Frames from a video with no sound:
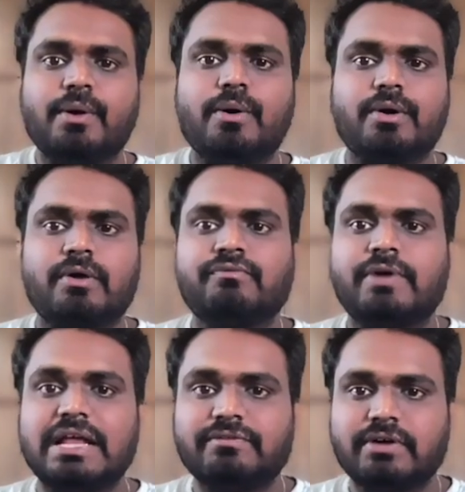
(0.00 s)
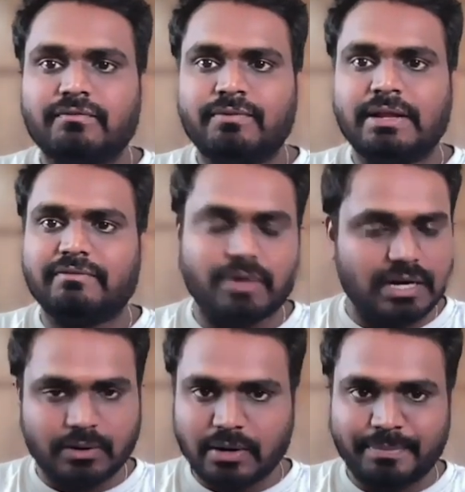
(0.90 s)
ఒక ఫర్ ఎవర్ ఫ్రీ
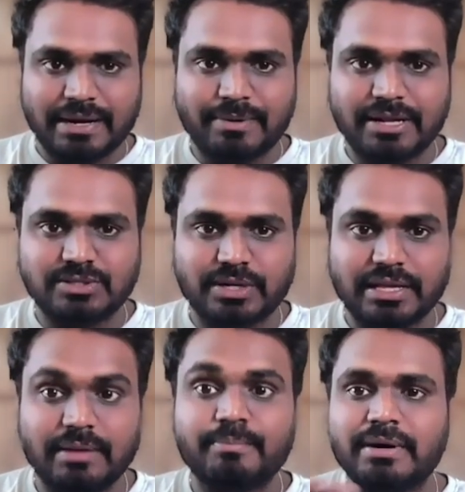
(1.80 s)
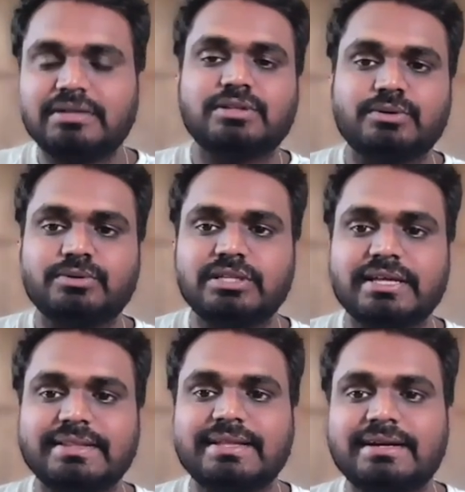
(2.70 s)
వాళ్ళకు కూడా పేడ్ ప్లాన్స్ ఉన్నాయి బట్ ద గుడ్ థింగ్
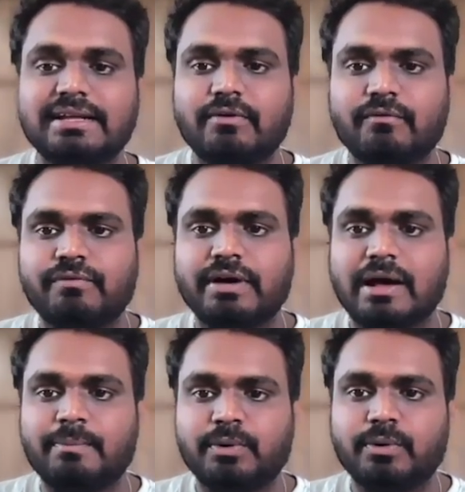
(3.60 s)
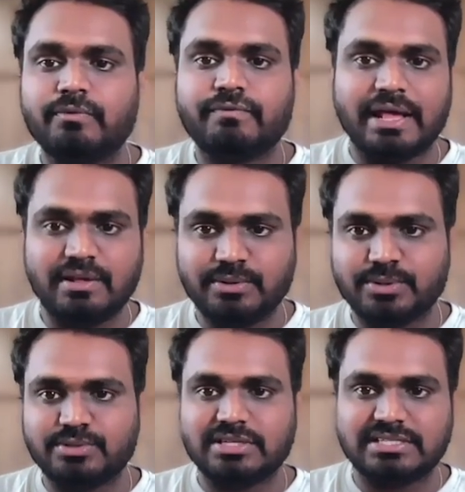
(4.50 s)
ఏంటంటే ఫర్ అప్ టు ఫైవ్
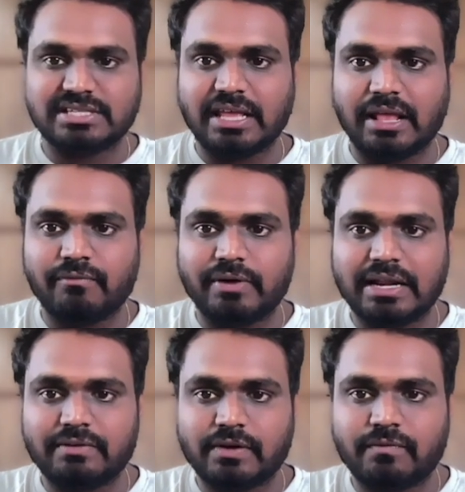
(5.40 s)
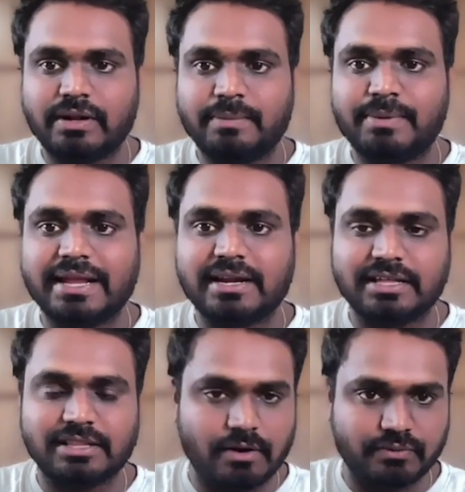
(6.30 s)
యూజర్స్కి ఫర్ ఎవర్ ఫ్రీ ప్లాన్
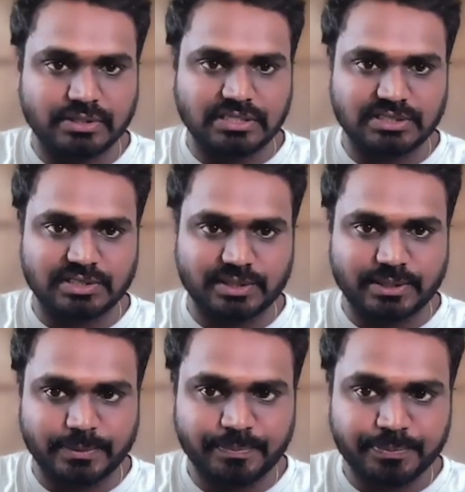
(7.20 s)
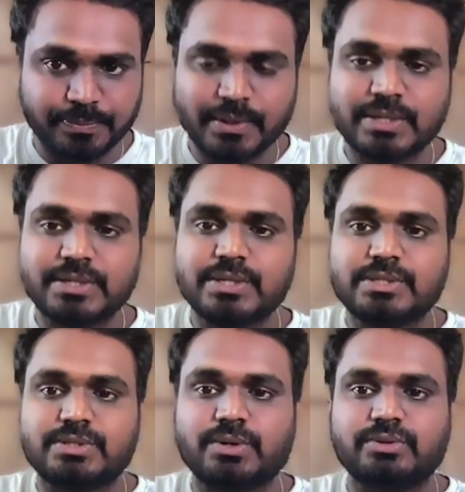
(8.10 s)
అనేది ఆఫర్ చేస్తున్నారు
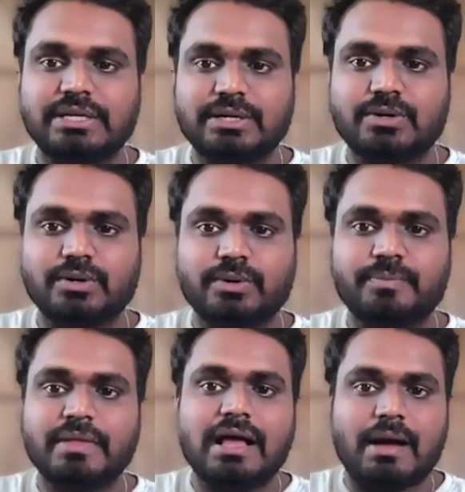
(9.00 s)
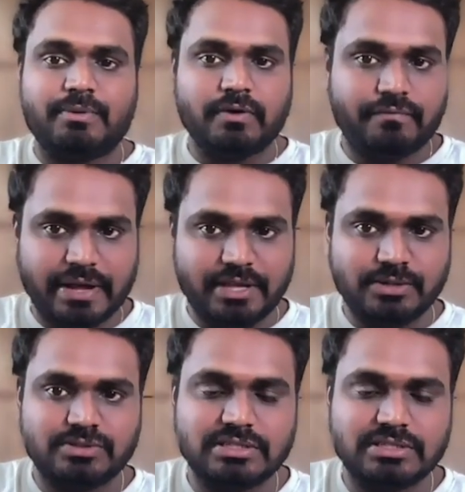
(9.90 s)
సో దీంట్లో అప్ టు ఫైవ్ యూజర్